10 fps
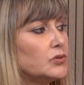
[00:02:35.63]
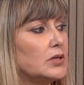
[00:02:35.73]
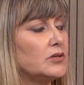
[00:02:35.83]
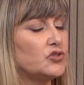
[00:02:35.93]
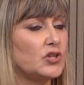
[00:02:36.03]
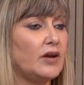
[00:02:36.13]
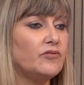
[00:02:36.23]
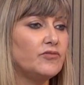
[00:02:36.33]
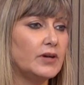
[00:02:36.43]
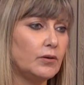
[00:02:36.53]
eles já
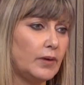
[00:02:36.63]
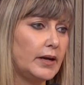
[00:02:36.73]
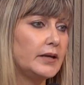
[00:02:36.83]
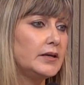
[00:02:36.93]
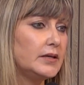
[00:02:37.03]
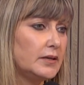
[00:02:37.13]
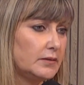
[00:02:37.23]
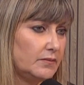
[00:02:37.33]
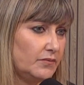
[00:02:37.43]
vão aí,